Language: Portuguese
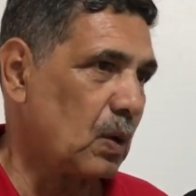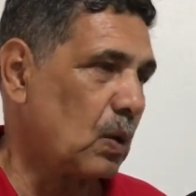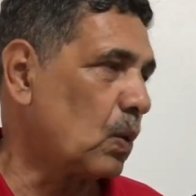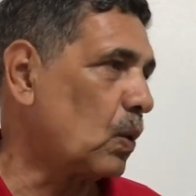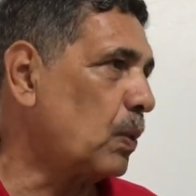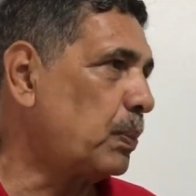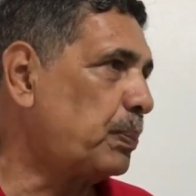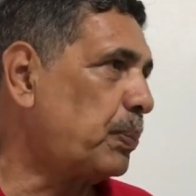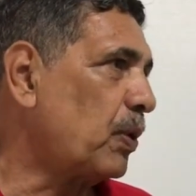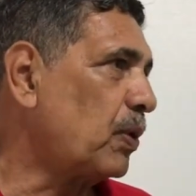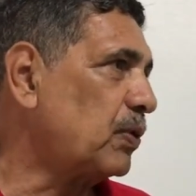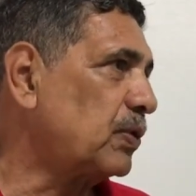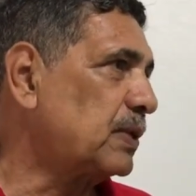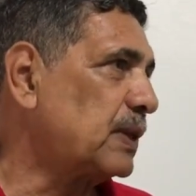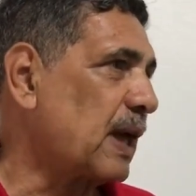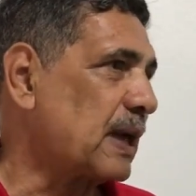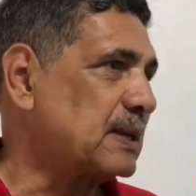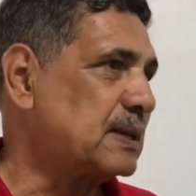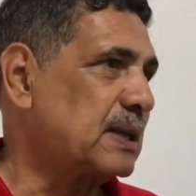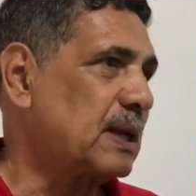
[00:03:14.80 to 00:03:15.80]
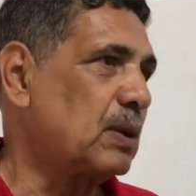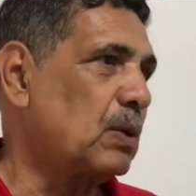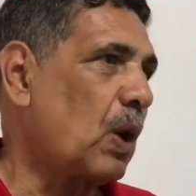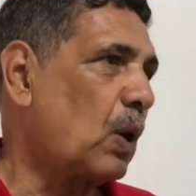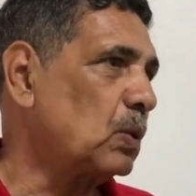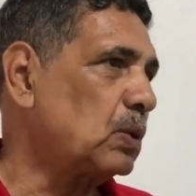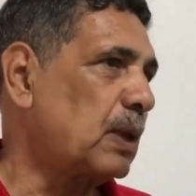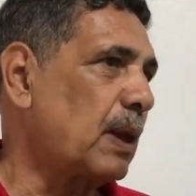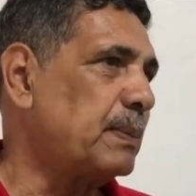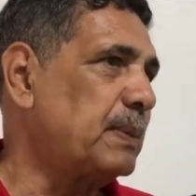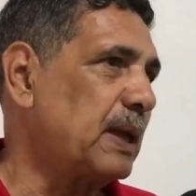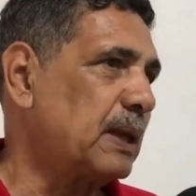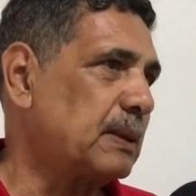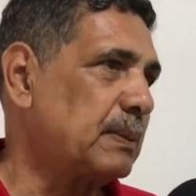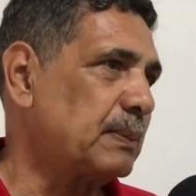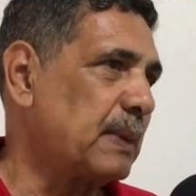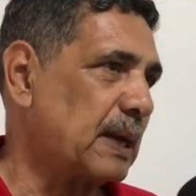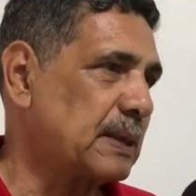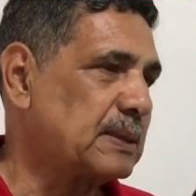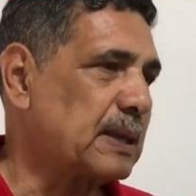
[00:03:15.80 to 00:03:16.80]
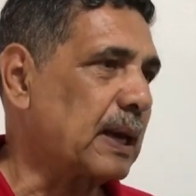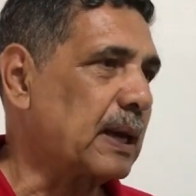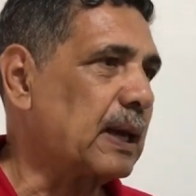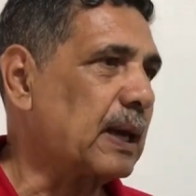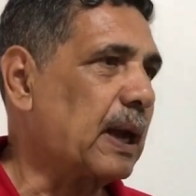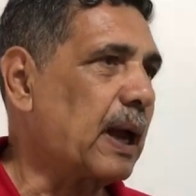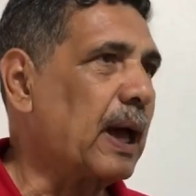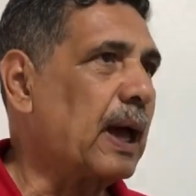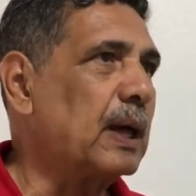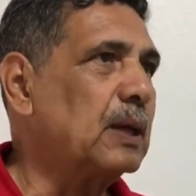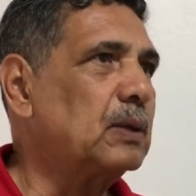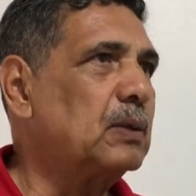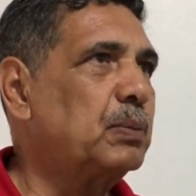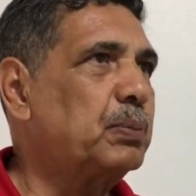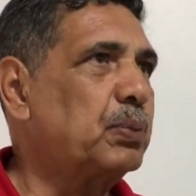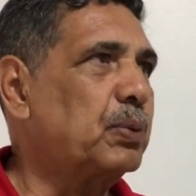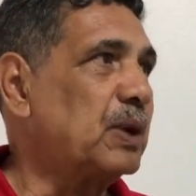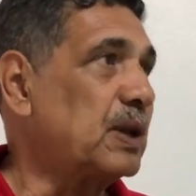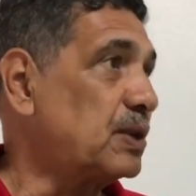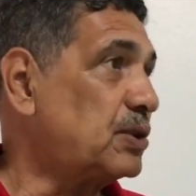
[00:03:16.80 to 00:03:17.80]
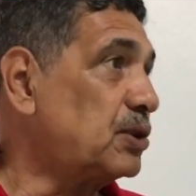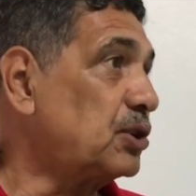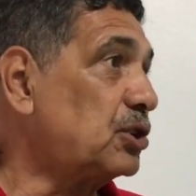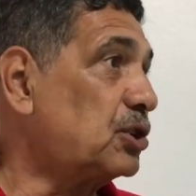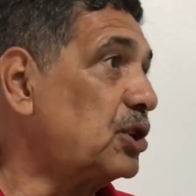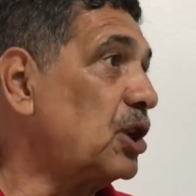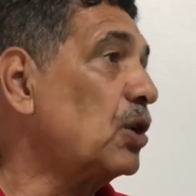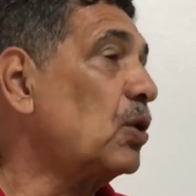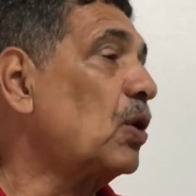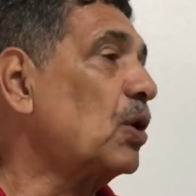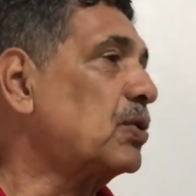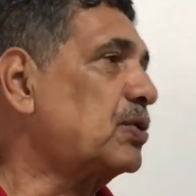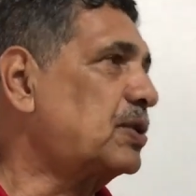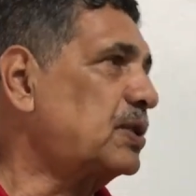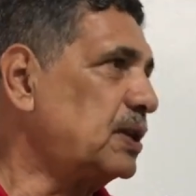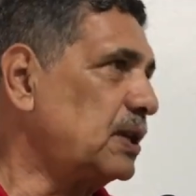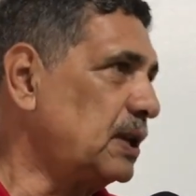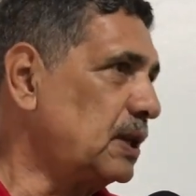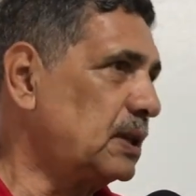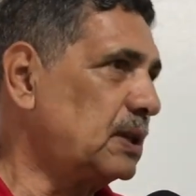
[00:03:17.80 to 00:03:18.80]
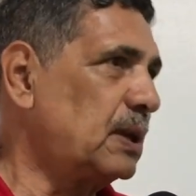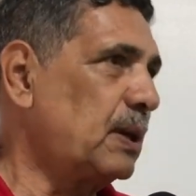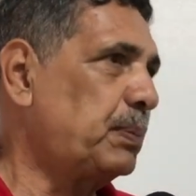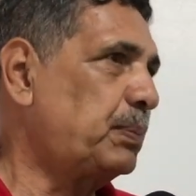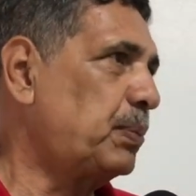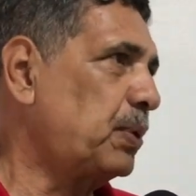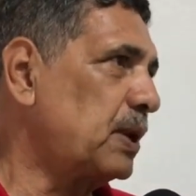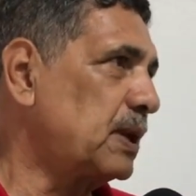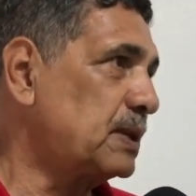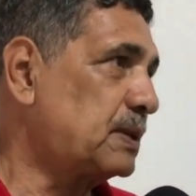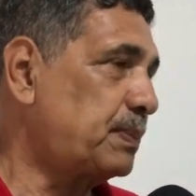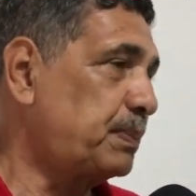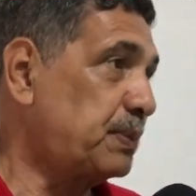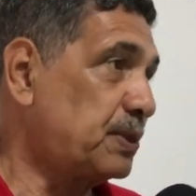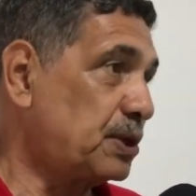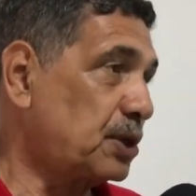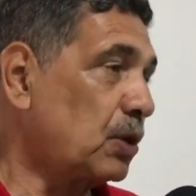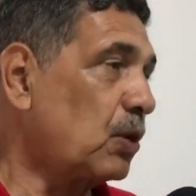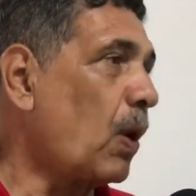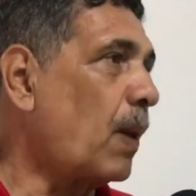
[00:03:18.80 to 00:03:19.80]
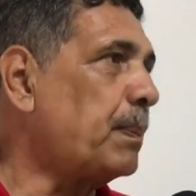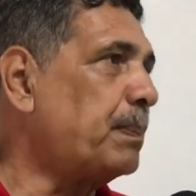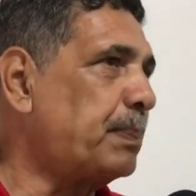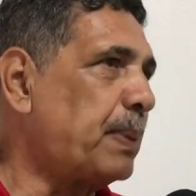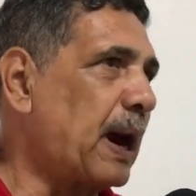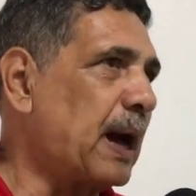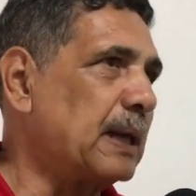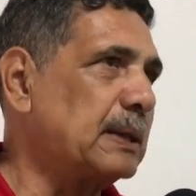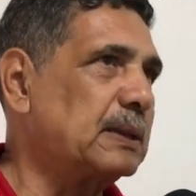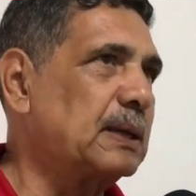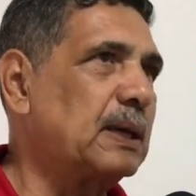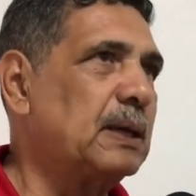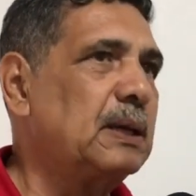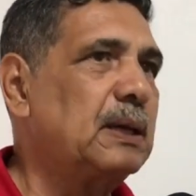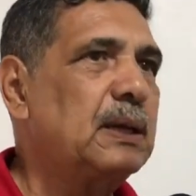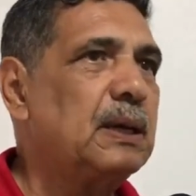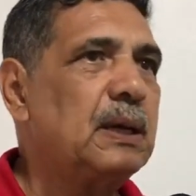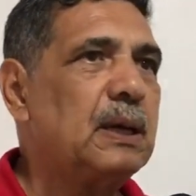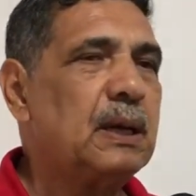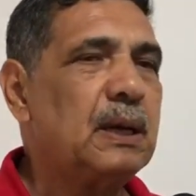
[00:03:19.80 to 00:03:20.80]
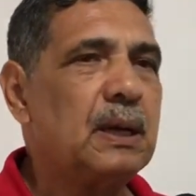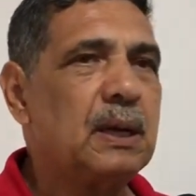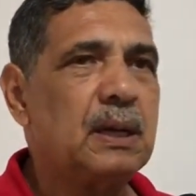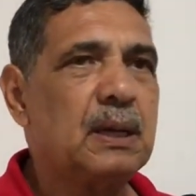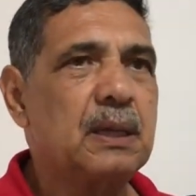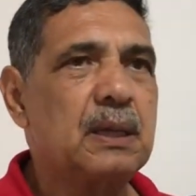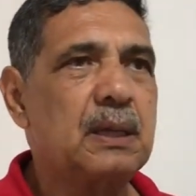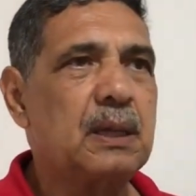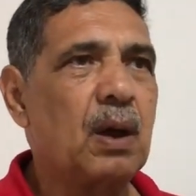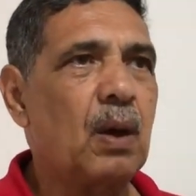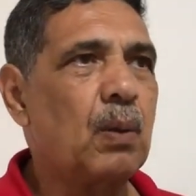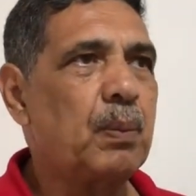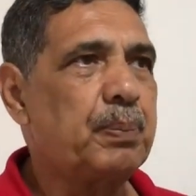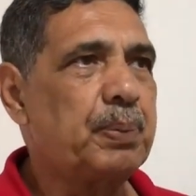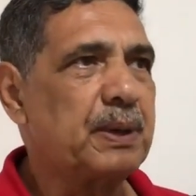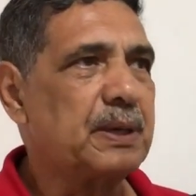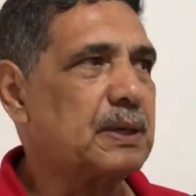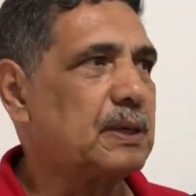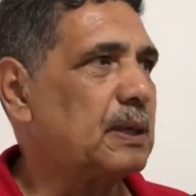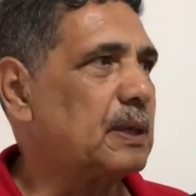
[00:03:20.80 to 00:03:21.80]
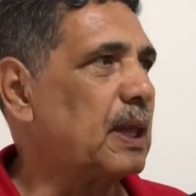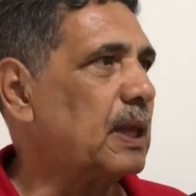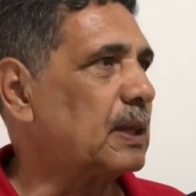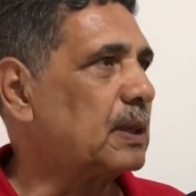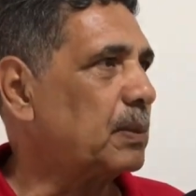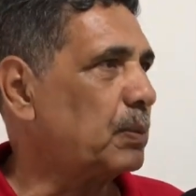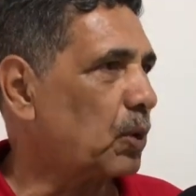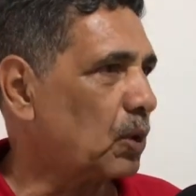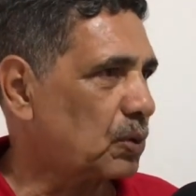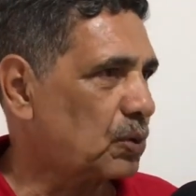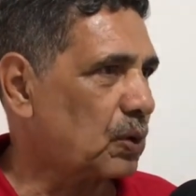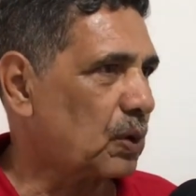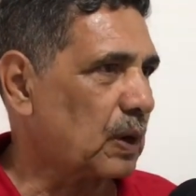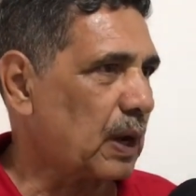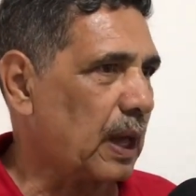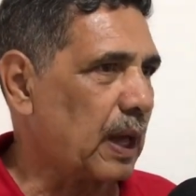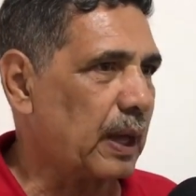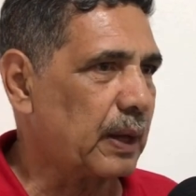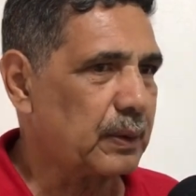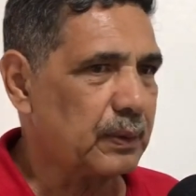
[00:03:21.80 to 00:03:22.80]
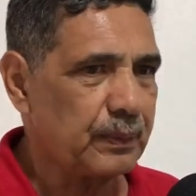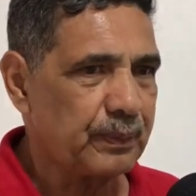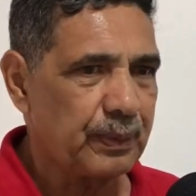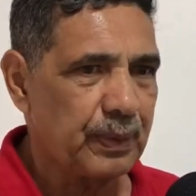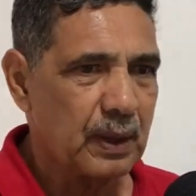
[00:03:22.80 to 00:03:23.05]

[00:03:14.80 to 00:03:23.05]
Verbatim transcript: o povo está sendo altamente massacrado por esse genocida, por esse psicopata que é o presidente Bolsonaro.